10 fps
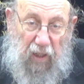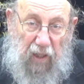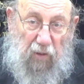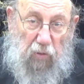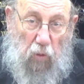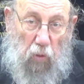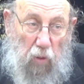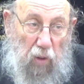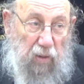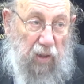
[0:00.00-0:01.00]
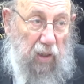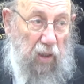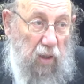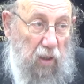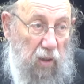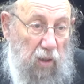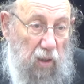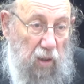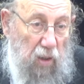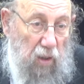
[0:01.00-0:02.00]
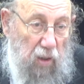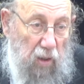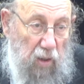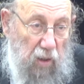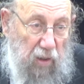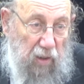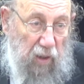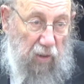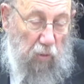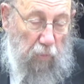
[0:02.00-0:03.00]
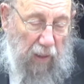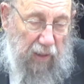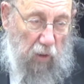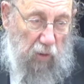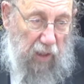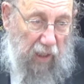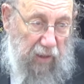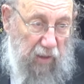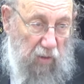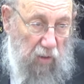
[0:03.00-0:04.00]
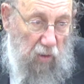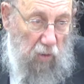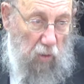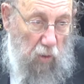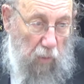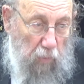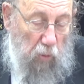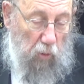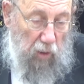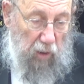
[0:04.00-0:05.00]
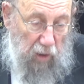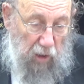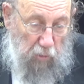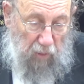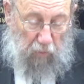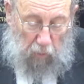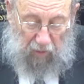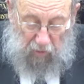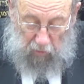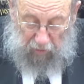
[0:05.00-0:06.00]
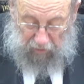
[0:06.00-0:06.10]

ils ont dit, ils ont parlé en Knanite pour que les, Juifs croient que ce sont des